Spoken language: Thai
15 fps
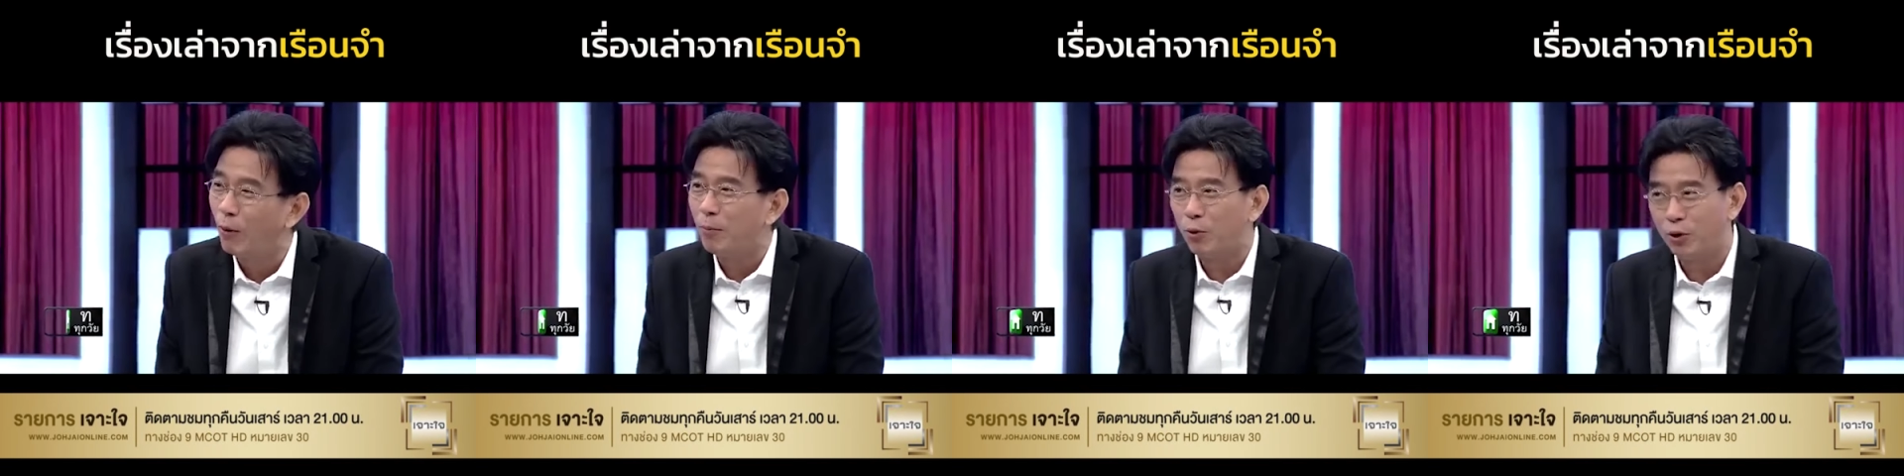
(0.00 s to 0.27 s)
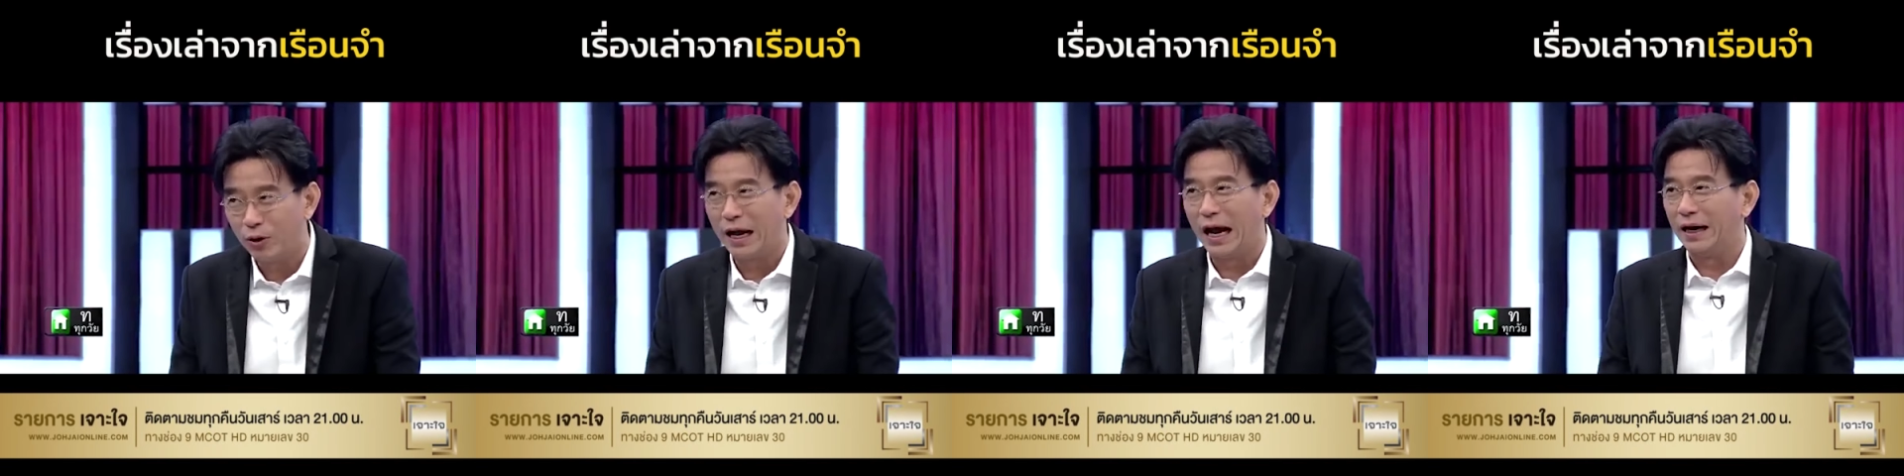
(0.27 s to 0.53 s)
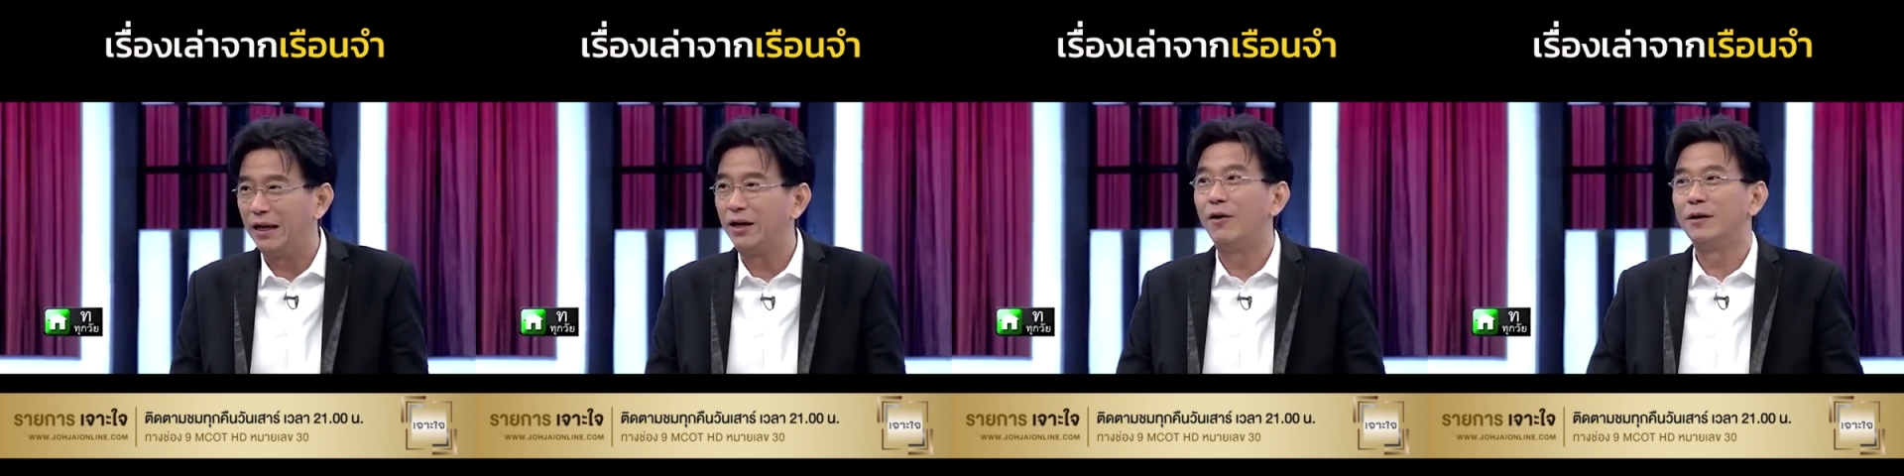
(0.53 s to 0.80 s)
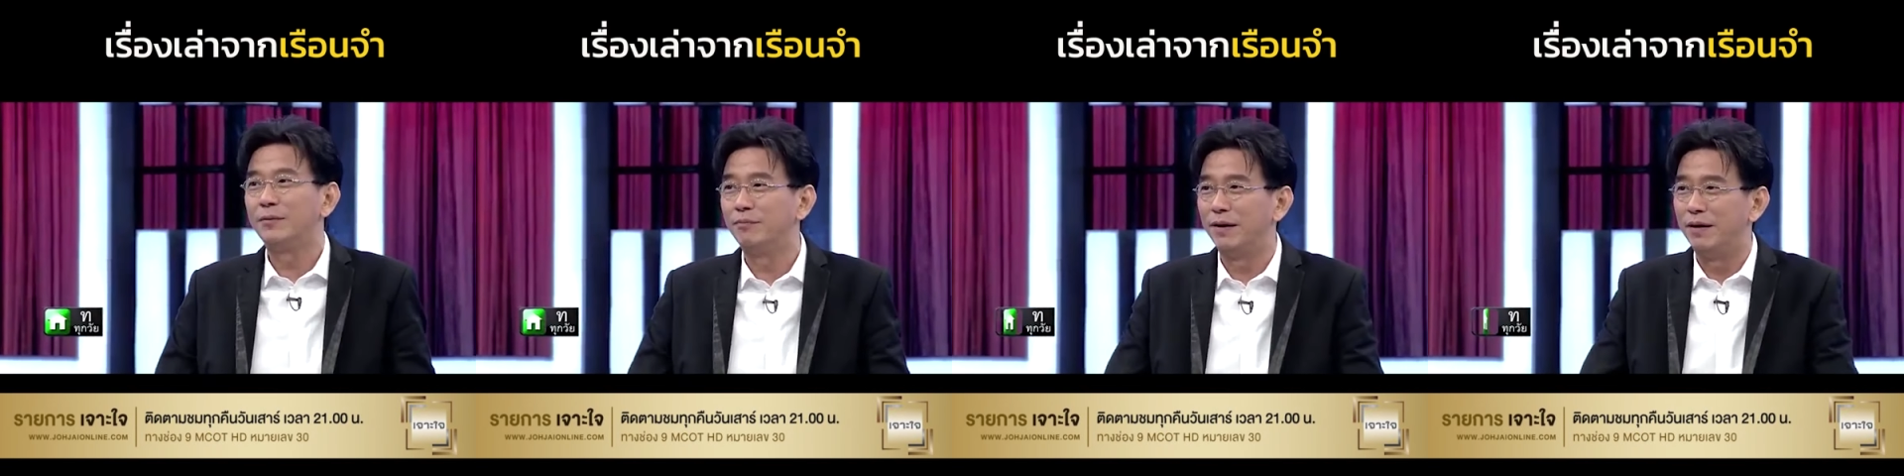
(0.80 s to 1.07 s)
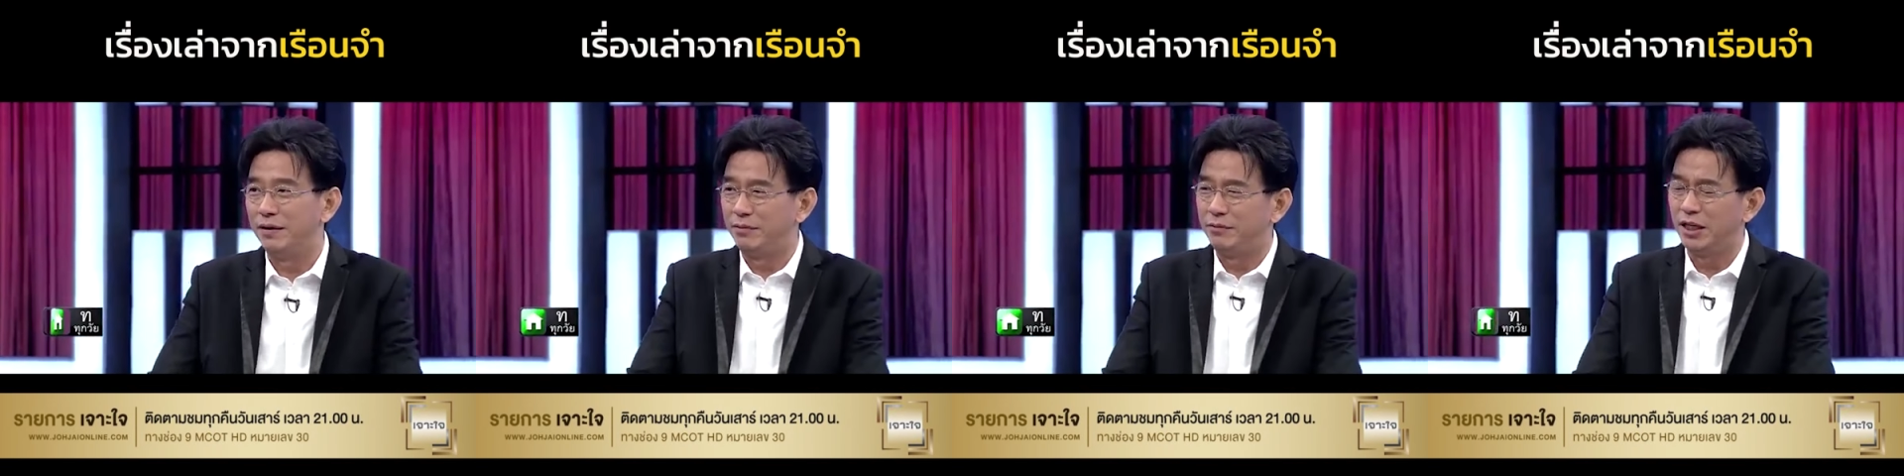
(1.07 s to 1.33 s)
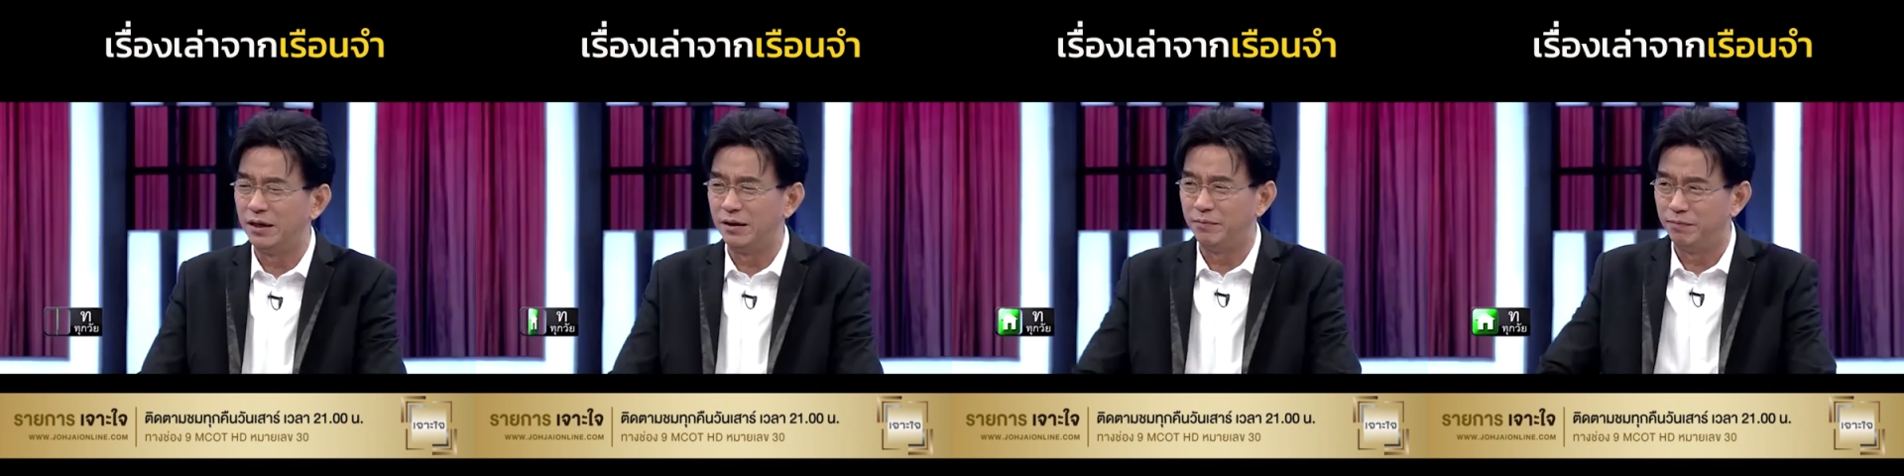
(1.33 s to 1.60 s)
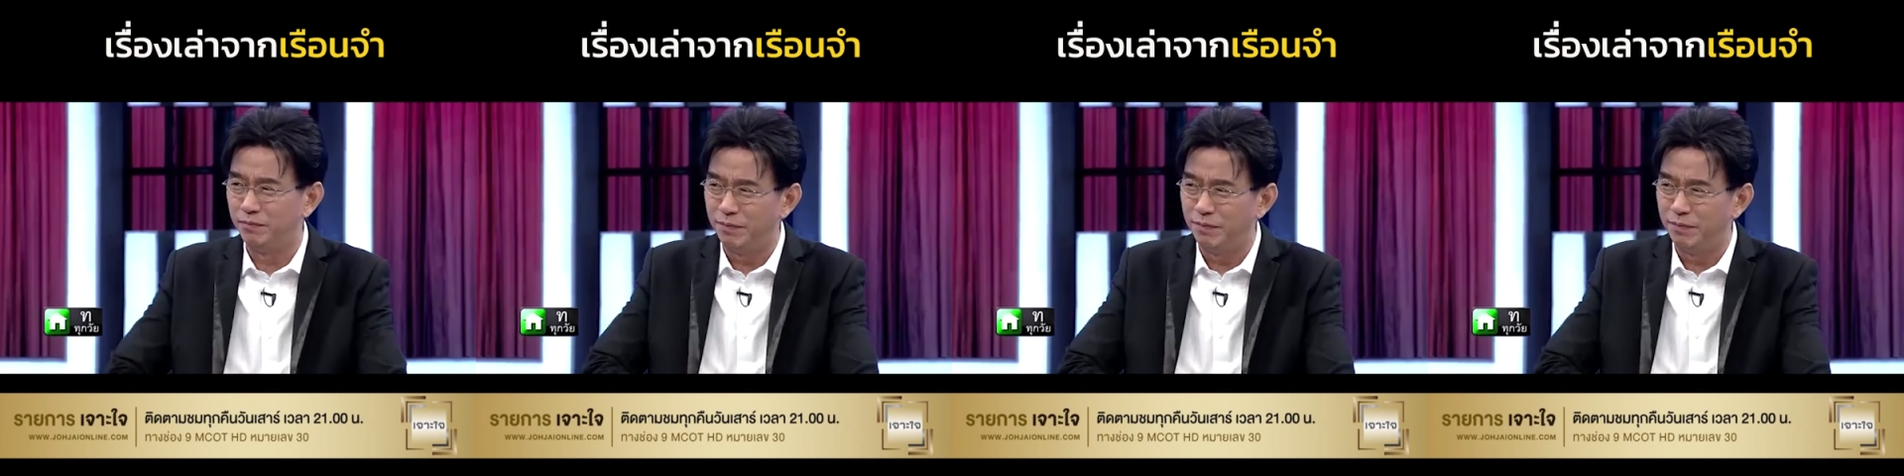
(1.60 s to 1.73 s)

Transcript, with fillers: ว่าผู้ต้องขังนี่ก็มีเจอ